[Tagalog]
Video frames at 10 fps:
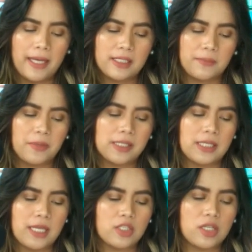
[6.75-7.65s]
para sa
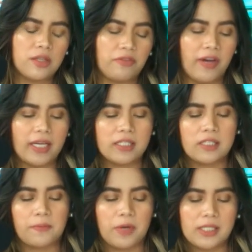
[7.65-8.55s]
presidential
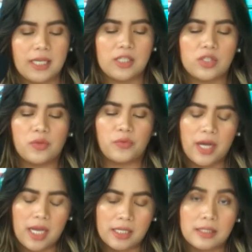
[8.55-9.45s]
advice sa presidential
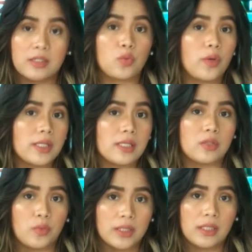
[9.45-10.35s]
race sa
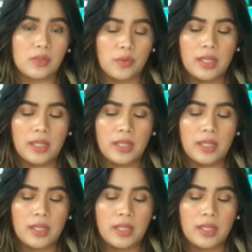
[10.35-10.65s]
2022